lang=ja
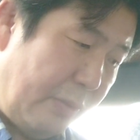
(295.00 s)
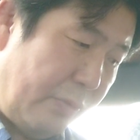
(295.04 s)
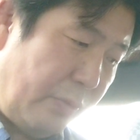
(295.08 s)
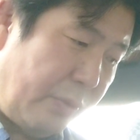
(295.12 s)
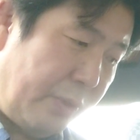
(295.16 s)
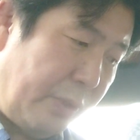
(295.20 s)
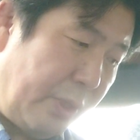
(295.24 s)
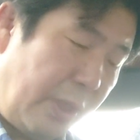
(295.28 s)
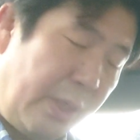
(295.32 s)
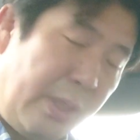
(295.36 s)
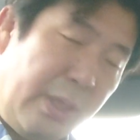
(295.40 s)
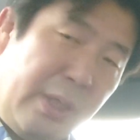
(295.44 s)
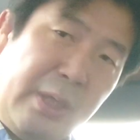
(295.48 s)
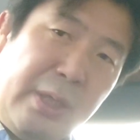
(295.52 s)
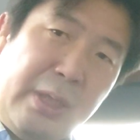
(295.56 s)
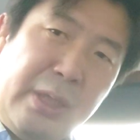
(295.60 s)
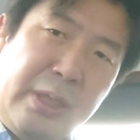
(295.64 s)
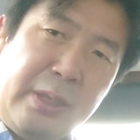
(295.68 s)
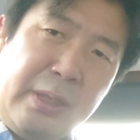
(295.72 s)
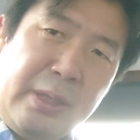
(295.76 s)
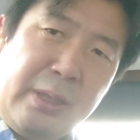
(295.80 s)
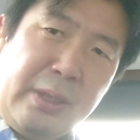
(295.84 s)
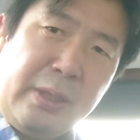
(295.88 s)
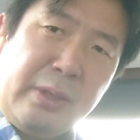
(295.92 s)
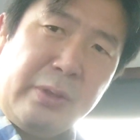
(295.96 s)
えー、そして
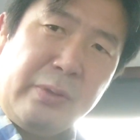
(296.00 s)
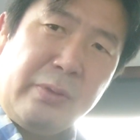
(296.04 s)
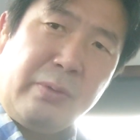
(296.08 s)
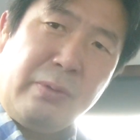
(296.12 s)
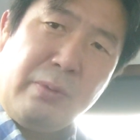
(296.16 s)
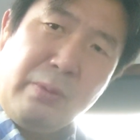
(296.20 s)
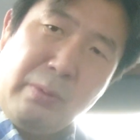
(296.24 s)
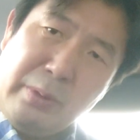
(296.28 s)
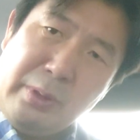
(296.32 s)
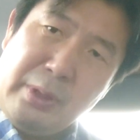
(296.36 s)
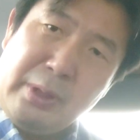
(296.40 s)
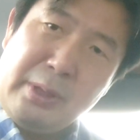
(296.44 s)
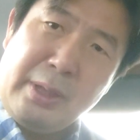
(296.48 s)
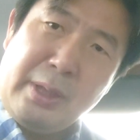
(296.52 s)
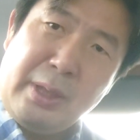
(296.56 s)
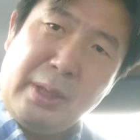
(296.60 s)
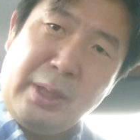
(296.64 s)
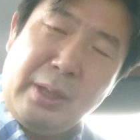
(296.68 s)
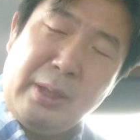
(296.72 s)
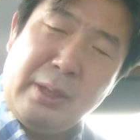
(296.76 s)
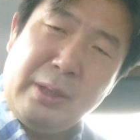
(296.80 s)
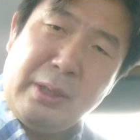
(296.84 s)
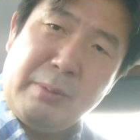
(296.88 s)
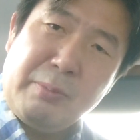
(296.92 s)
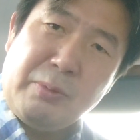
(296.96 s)
ねこれ
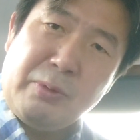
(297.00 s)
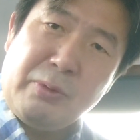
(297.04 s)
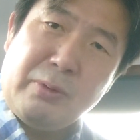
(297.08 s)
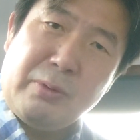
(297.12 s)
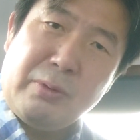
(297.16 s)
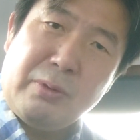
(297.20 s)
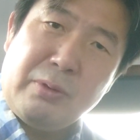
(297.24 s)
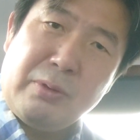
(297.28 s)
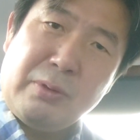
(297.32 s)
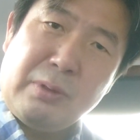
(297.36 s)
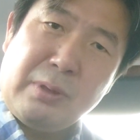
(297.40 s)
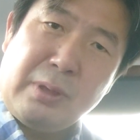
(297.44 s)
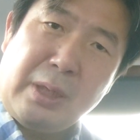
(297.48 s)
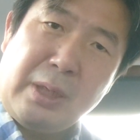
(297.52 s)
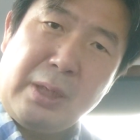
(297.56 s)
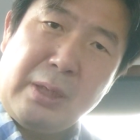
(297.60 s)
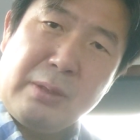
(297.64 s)
ねあの